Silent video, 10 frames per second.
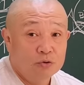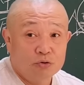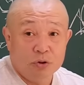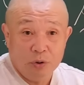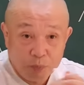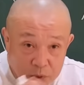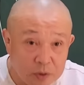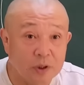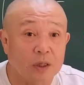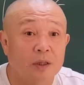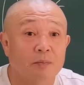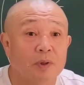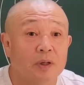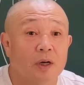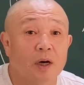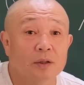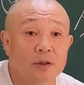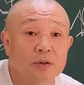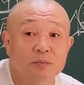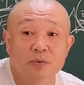취업하는 날이란 말이야,
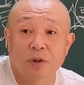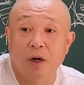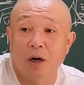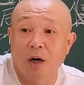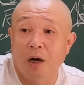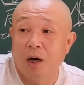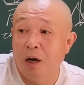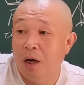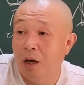내년부터가.